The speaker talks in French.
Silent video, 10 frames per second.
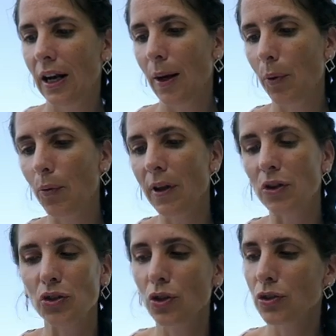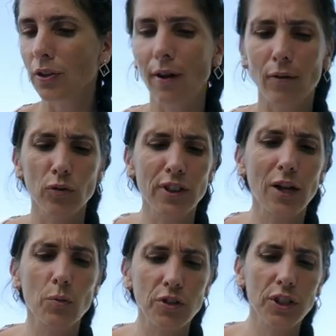la première chose, euh, vous
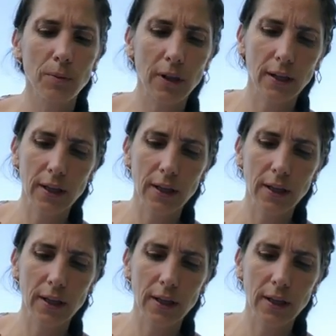allez me dire mais